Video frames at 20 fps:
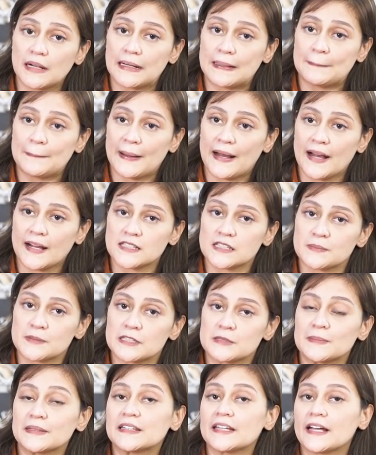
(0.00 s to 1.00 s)
mga bags,
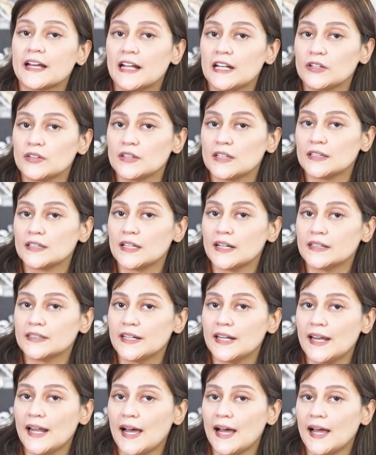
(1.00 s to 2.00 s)
mas matagal yung dating
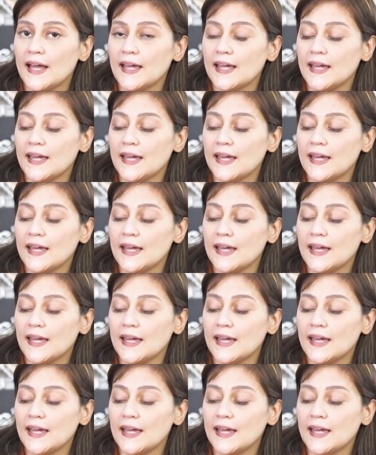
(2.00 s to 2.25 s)
nila